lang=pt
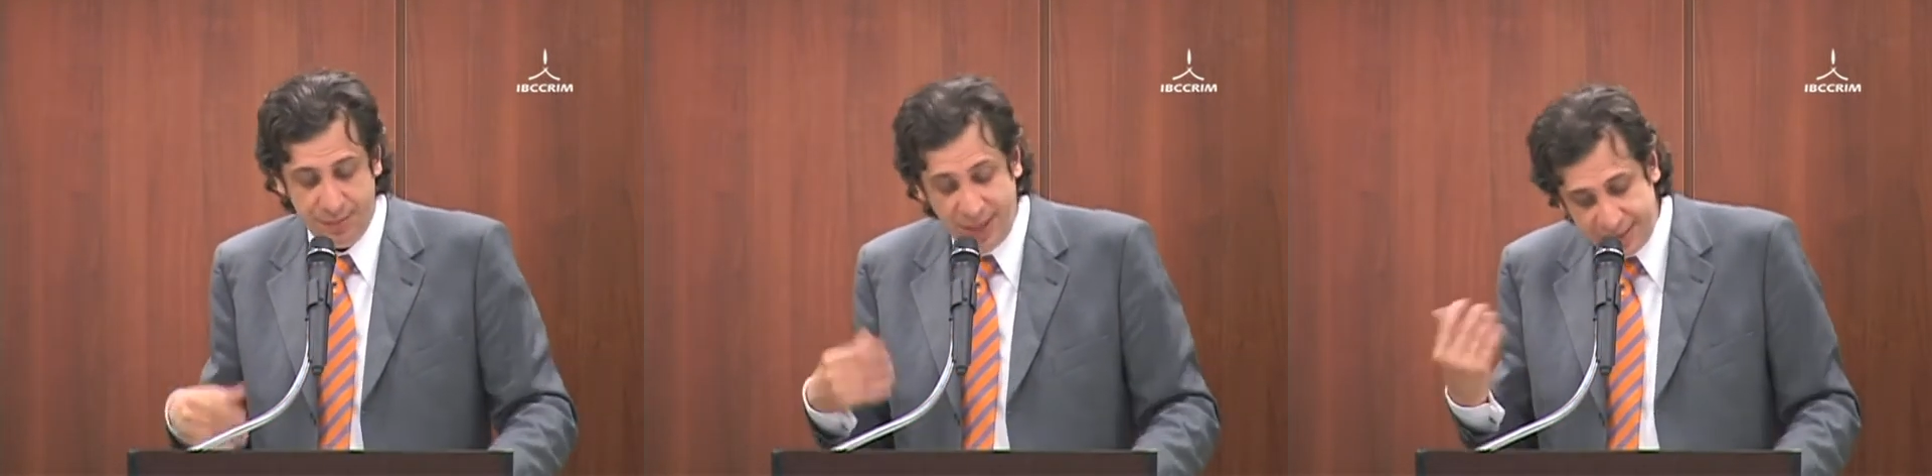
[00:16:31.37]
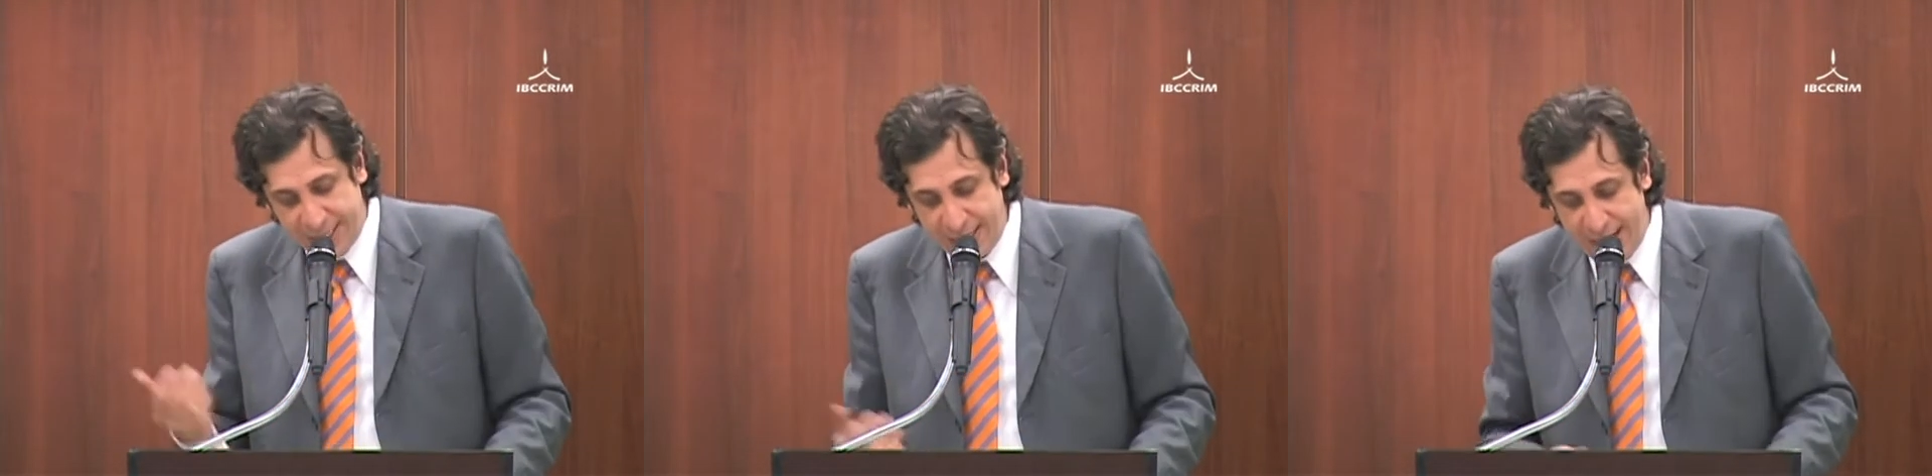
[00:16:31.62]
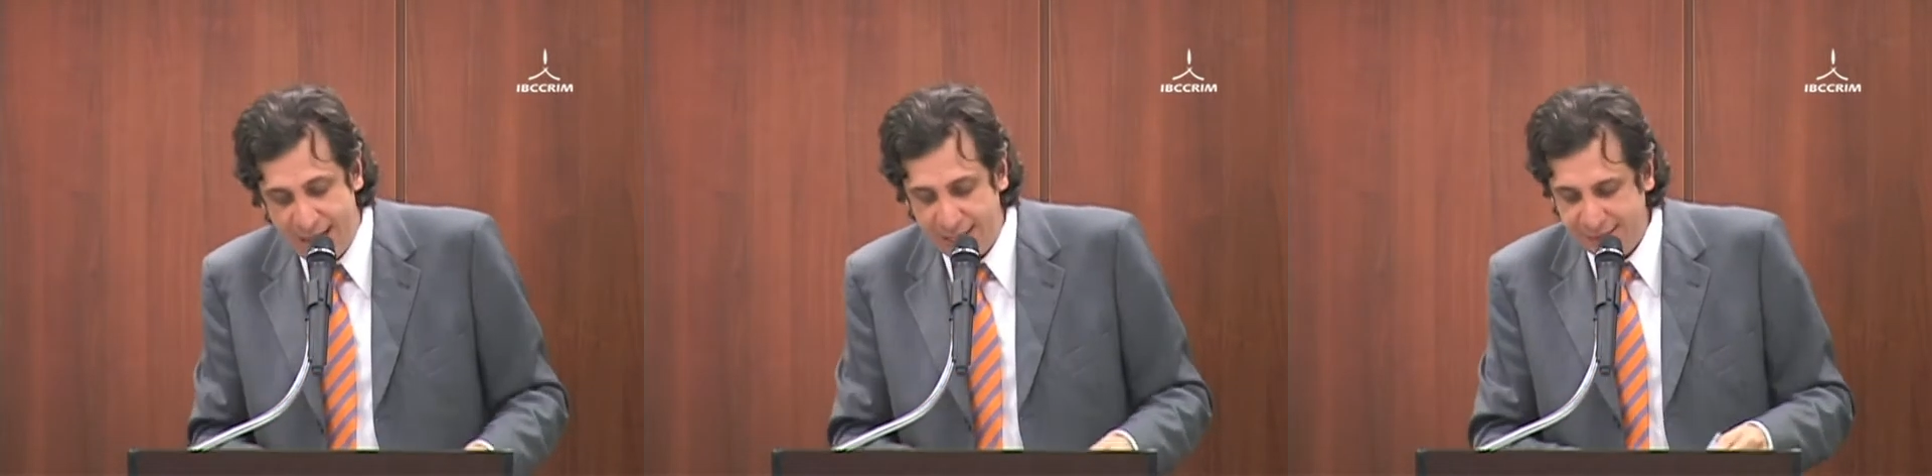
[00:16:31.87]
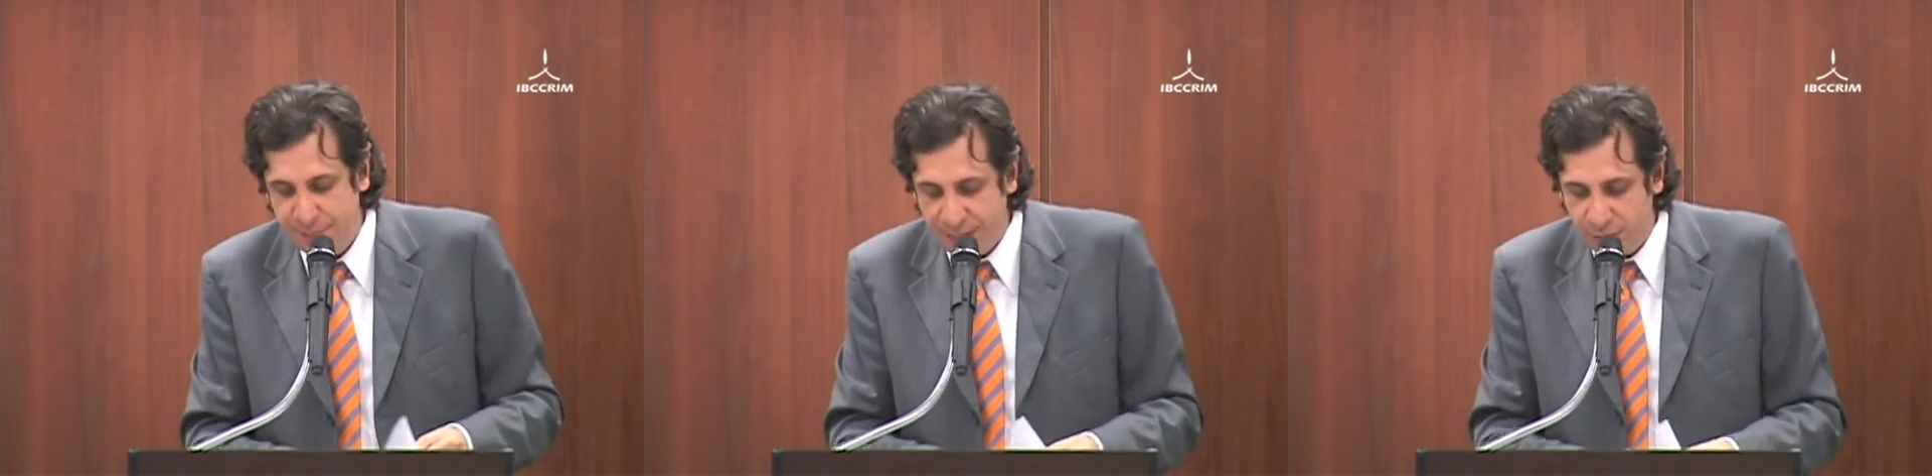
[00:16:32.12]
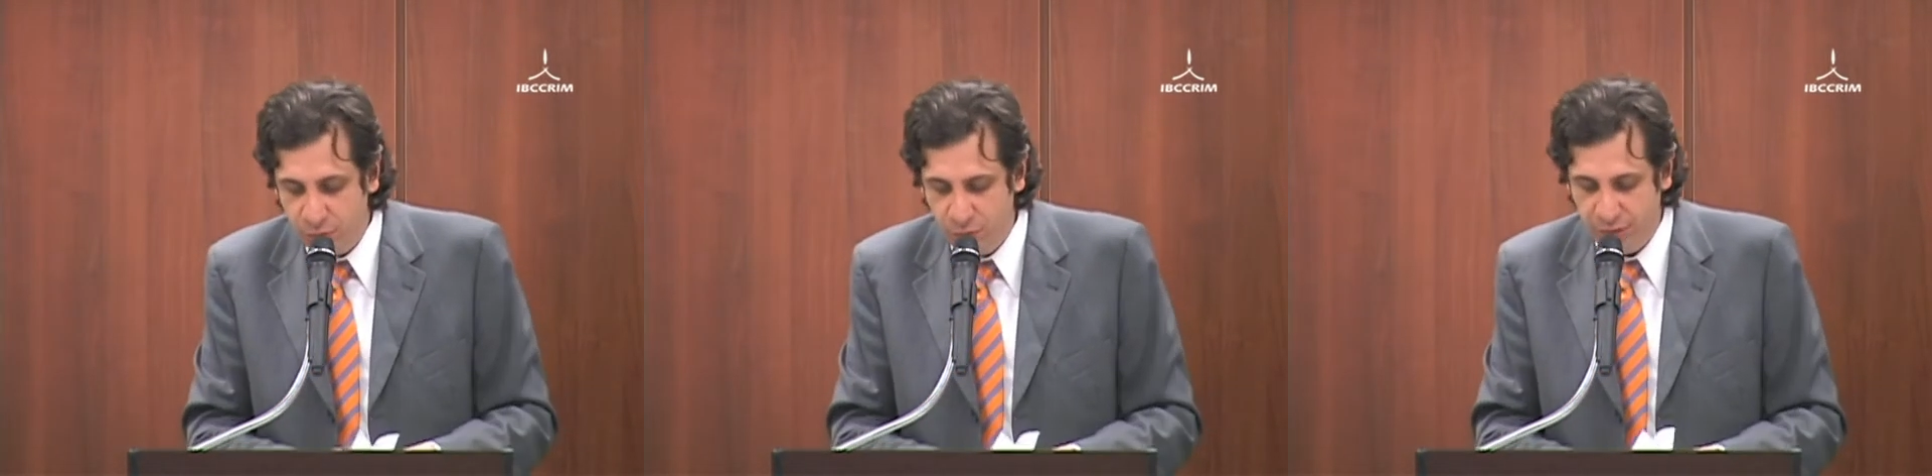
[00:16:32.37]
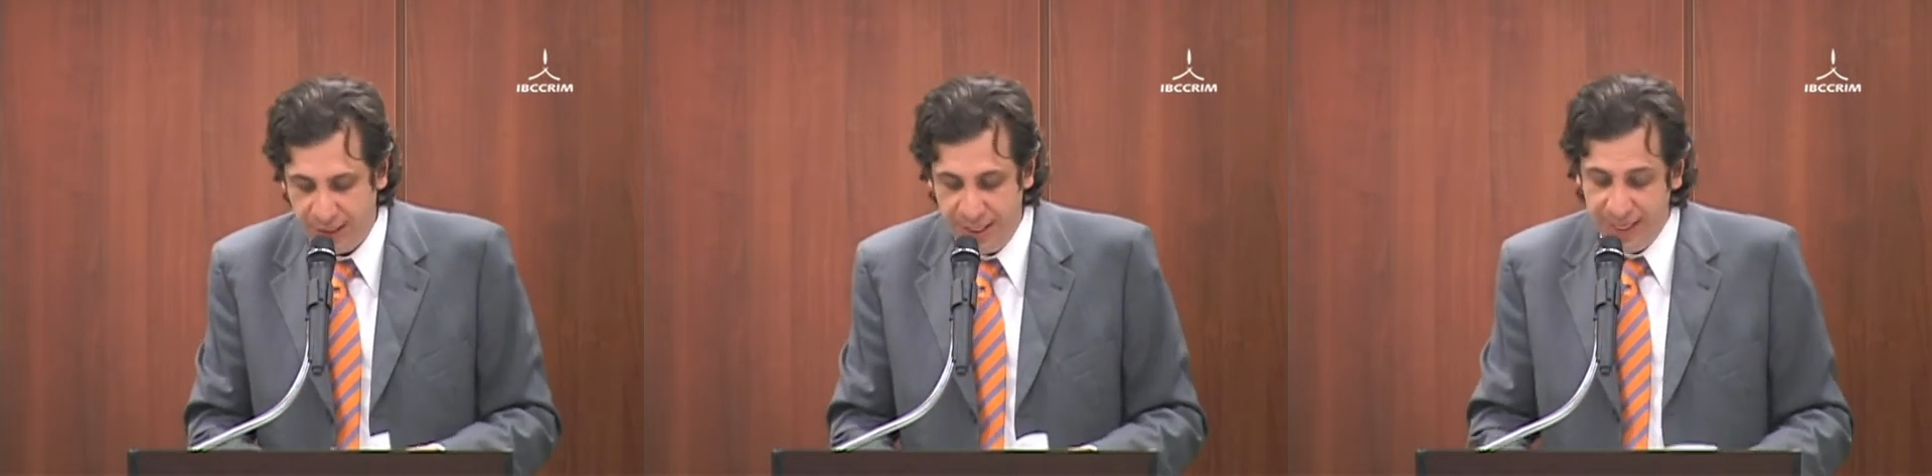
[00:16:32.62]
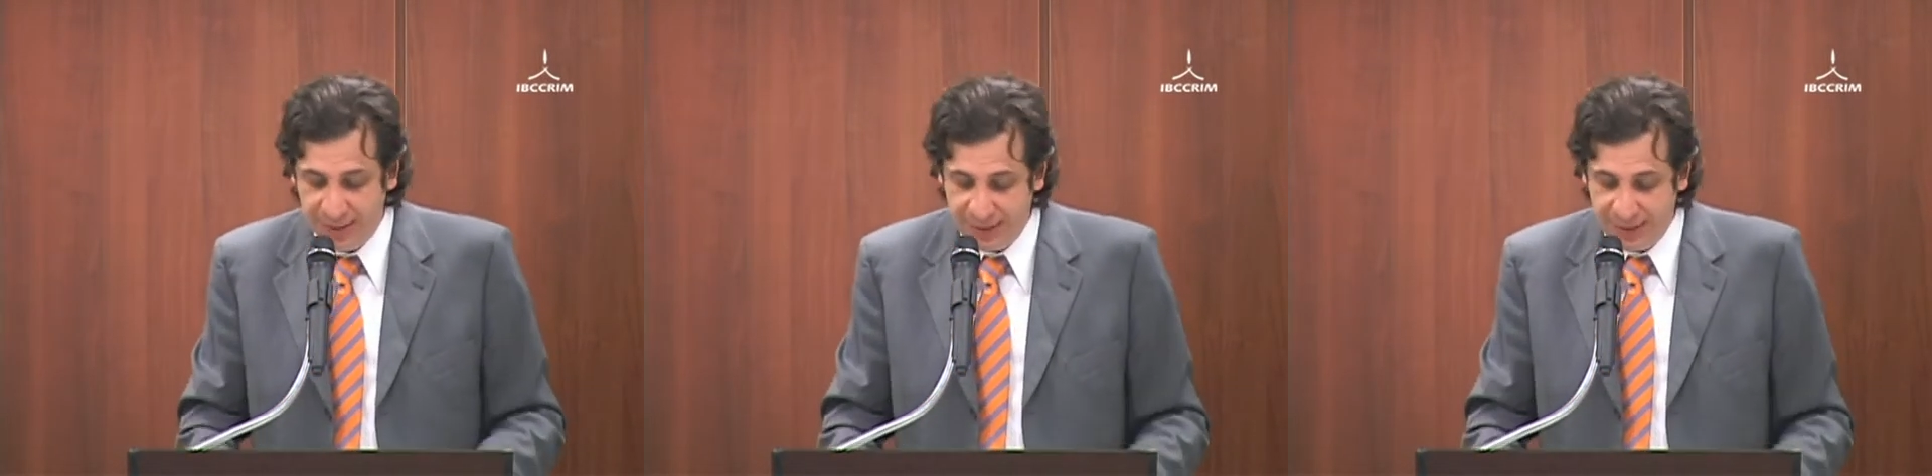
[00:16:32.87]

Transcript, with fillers: Mas aí resta a pergunta: